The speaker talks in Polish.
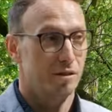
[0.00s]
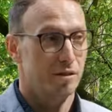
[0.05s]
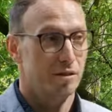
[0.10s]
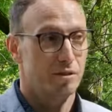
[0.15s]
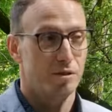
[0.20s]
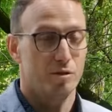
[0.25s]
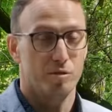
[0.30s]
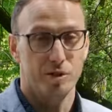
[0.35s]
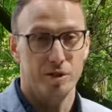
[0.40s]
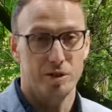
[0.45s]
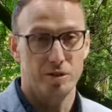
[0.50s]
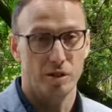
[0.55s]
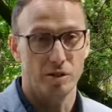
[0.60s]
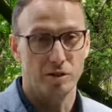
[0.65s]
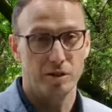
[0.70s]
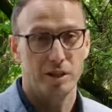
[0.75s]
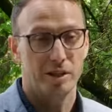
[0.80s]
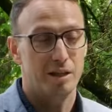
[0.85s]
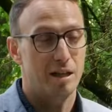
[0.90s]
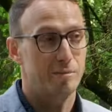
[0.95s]
e, są
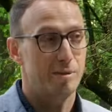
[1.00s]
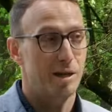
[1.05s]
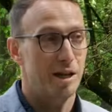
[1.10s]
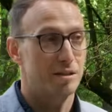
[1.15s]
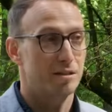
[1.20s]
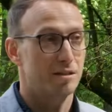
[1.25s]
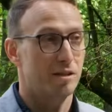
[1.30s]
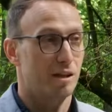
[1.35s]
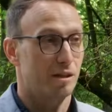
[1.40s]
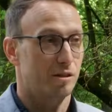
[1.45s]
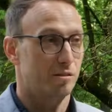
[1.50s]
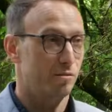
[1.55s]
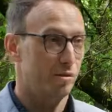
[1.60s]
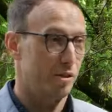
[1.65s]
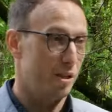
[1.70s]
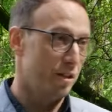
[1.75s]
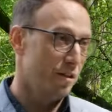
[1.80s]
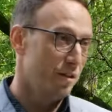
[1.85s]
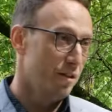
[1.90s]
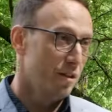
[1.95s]
istotne dla miasta,
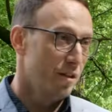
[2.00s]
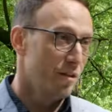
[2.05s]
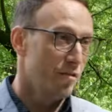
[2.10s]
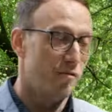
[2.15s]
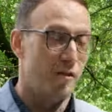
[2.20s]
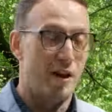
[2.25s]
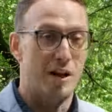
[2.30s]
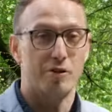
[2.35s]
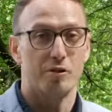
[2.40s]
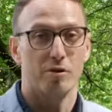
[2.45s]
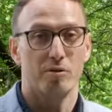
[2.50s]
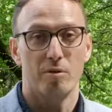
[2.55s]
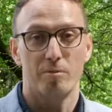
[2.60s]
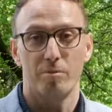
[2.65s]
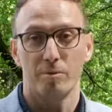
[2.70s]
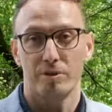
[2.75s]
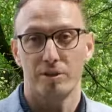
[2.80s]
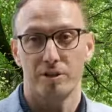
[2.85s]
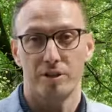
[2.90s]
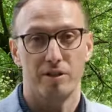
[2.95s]
które walczą o
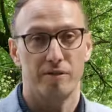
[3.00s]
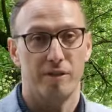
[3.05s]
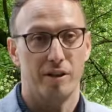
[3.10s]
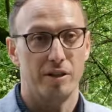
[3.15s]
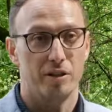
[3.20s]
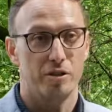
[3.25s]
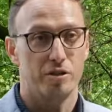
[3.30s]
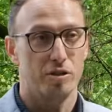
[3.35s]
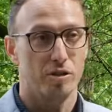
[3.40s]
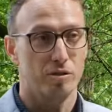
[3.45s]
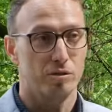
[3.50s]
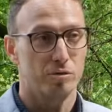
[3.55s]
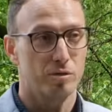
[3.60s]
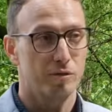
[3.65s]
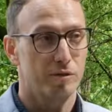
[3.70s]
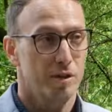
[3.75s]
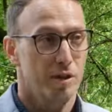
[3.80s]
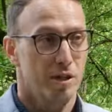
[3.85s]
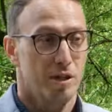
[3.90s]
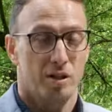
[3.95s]
pozyskiwanie
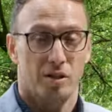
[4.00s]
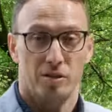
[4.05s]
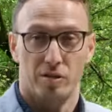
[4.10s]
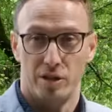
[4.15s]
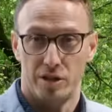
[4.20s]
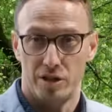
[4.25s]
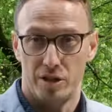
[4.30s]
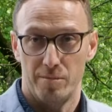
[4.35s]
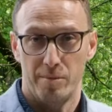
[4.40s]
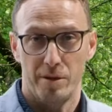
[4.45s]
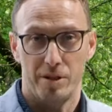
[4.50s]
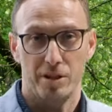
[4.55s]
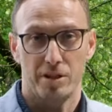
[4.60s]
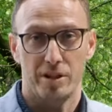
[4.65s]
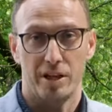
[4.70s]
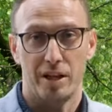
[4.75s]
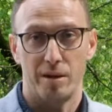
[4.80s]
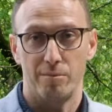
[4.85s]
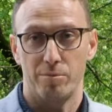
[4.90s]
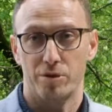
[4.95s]
środków, to jeżeli będzie
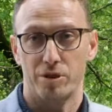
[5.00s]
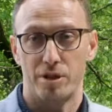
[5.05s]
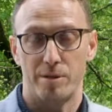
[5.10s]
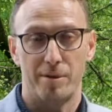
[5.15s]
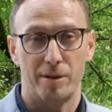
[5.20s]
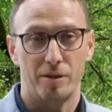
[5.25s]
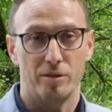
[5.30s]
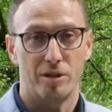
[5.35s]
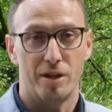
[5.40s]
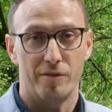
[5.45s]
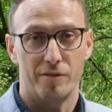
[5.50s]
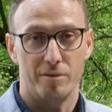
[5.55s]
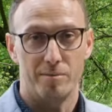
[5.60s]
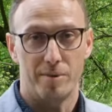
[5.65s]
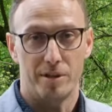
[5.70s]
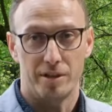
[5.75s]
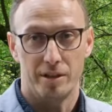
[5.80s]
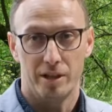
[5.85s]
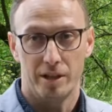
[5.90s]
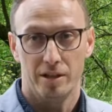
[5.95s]
taka potrzeba, to nawet
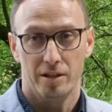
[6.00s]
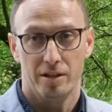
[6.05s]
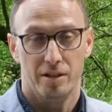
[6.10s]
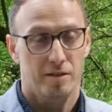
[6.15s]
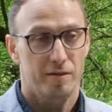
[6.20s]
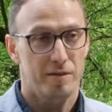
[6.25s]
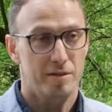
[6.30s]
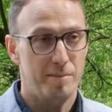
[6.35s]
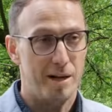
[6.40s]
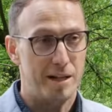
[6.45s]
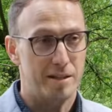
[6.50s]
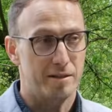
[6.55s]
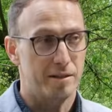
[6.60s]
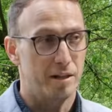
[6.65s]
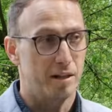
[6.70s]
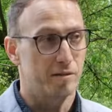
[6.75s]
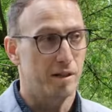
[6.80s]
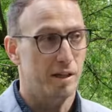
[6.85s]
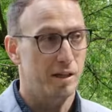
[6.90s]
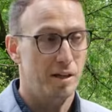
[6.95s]
będę
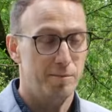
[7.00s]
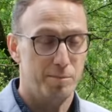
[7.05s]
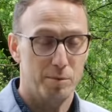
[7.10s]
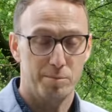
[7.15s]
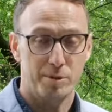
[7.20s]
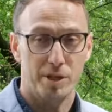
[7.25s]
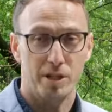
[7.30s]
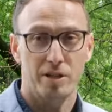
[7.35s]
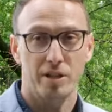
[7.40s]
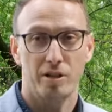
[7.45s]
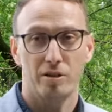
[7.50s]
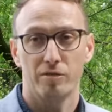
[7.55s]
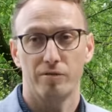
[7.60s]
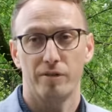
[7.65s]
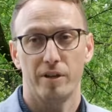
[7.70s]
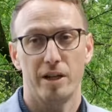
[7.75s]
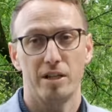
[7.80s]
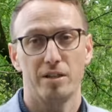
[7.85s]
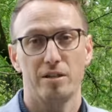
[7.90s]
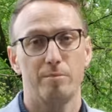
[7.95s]
wzmacniał. A na poprzedniej
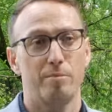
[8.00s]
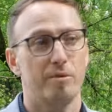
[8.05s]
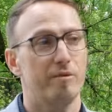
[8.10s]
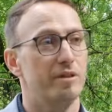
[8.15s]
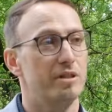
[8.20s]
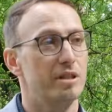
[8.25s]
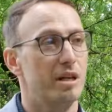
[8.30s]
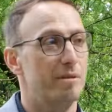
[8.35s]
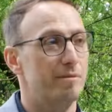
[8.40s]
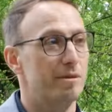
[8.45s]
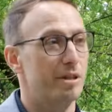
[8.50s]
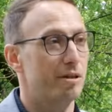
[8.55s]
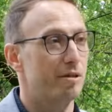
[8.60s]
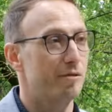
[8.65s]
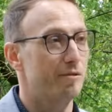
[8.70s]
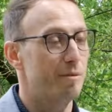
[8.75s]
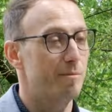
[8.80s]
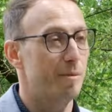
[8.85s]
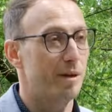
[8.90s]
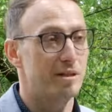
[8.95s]
konferencji powiedziałem,
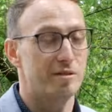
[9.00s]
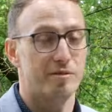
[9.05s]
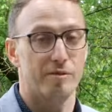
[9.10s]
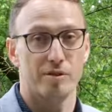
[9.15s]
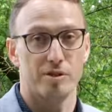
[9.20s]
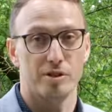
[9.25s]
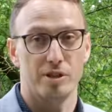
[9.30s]
szanowni państwo,